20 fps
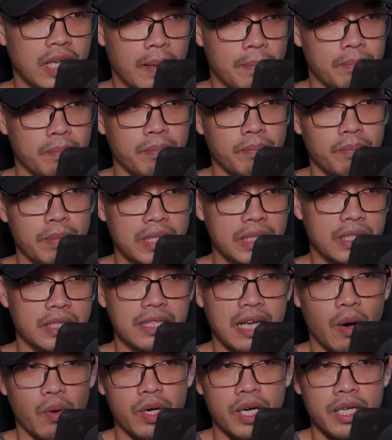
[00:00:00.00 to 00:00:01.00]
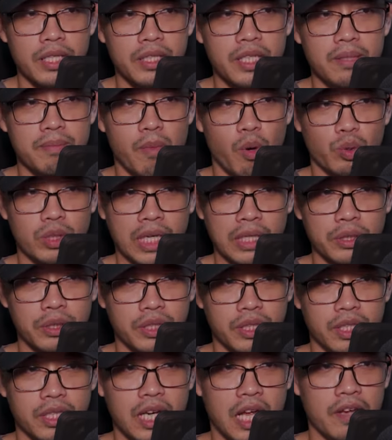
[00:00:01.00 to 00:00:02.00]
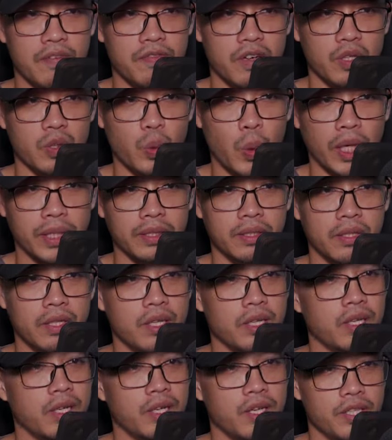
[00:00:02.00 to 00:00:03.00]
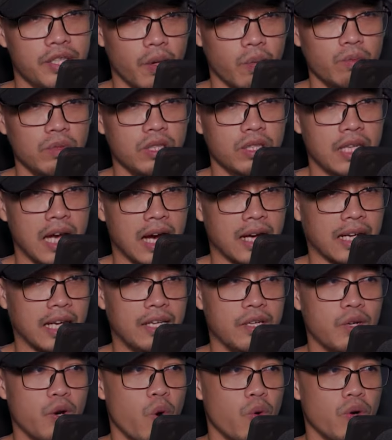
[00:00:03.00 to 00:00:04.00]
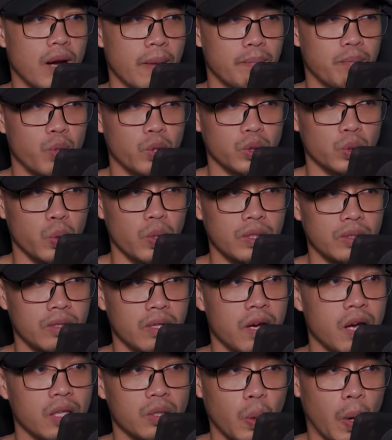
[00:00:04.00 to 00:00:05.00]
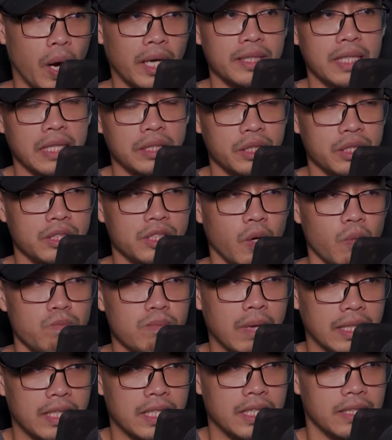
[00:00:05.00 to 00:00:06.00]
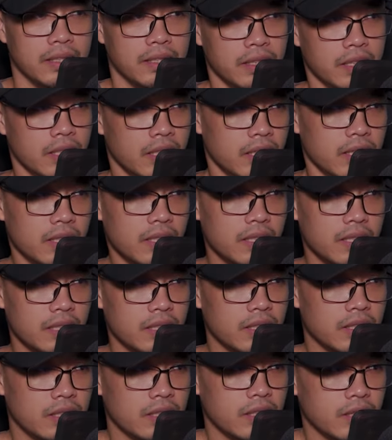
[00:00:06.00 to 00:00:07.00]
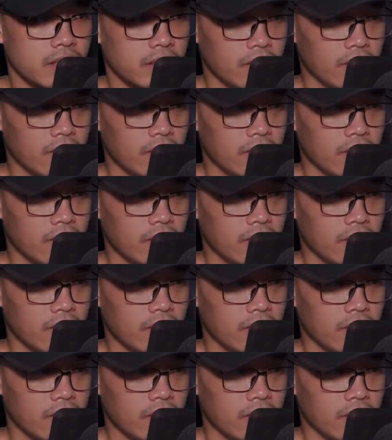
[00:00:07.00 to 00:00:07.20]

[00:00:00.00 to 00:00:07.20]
nhưng lúc này hắn vô tình trong lúc dung hợp Phong Thiên Ấn với Hồ Phong Hoán Vũ, lại làm ra được một cảnh tượng như vậy, cũng lại làm cho